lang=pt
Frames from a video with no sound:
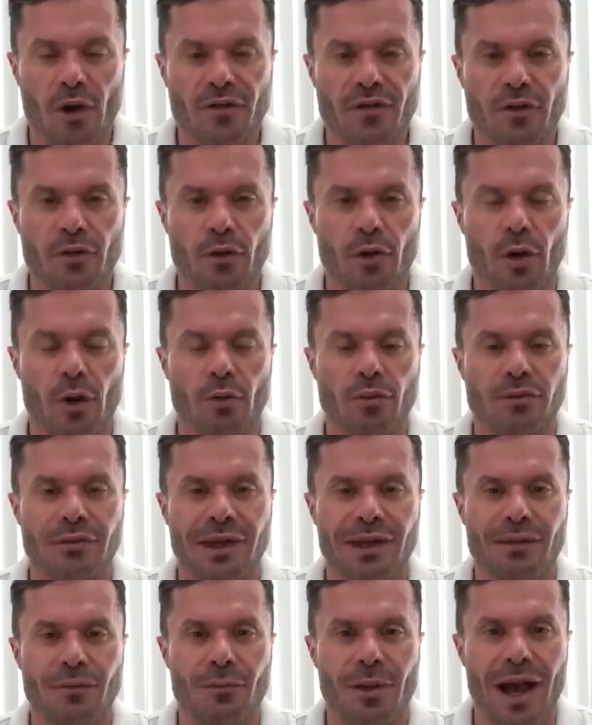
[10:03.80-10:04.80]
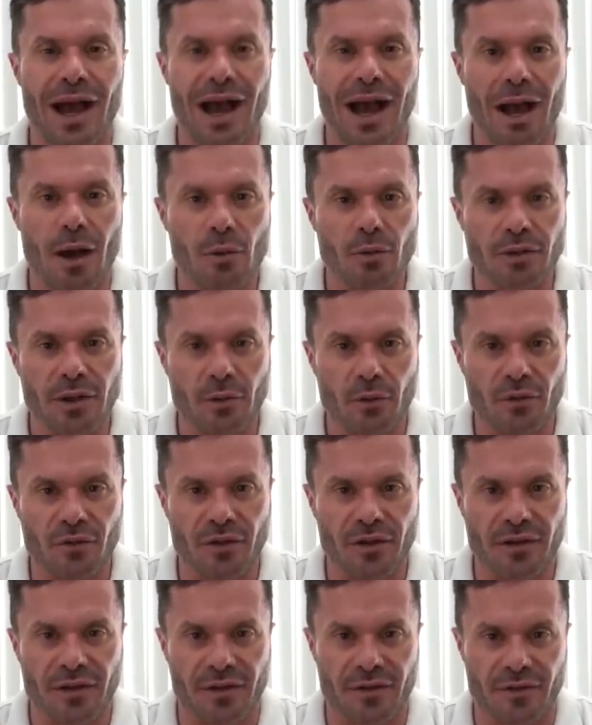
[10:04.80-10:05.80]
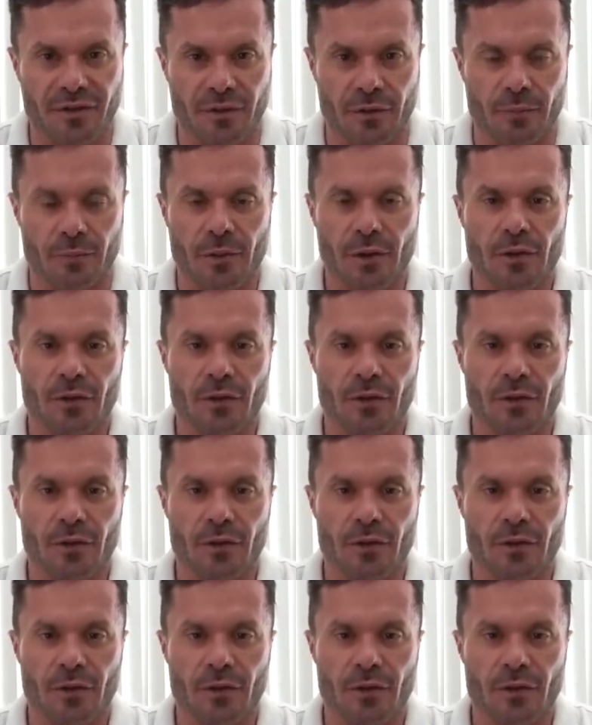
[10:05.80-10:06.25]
oxidrol tem uma alta concentração,